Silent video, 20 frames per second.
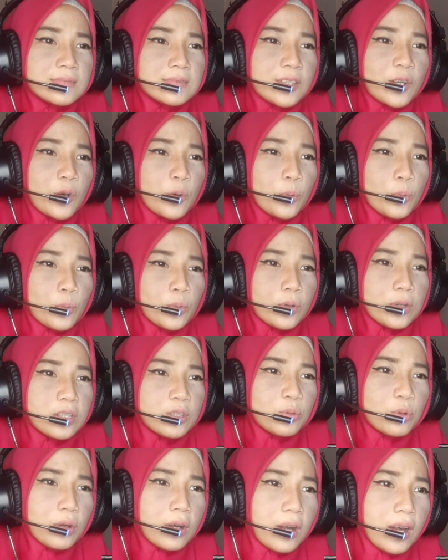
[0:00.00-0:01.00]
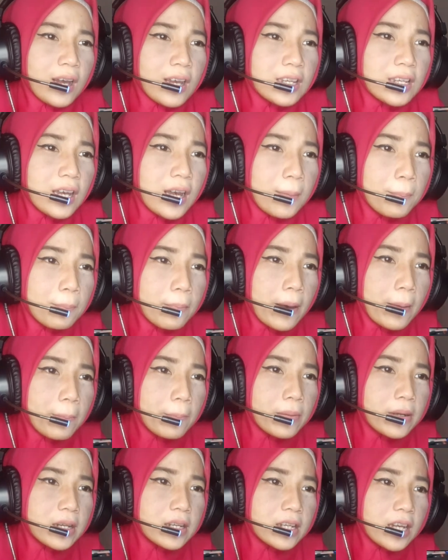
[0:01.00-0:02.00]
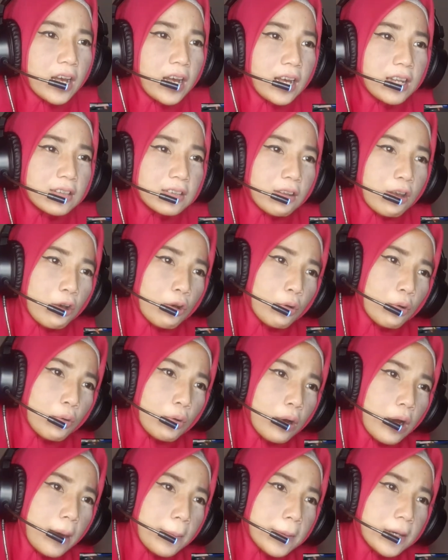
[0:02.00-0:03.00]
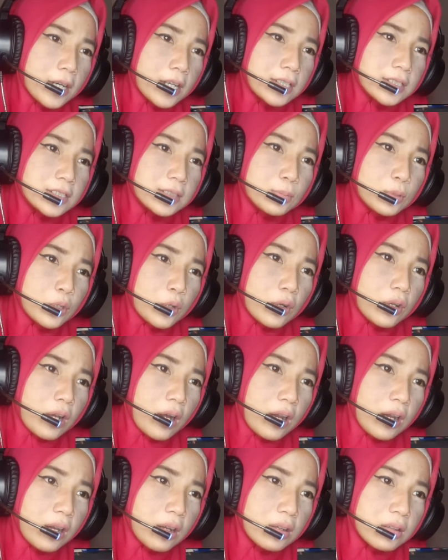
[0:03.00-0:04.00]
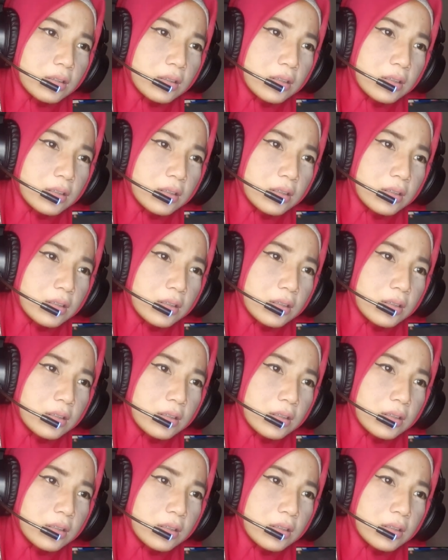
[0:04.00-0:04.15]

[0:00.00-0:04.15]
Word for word: Oh, itu kayak paprika atau apa guys menurut kalian?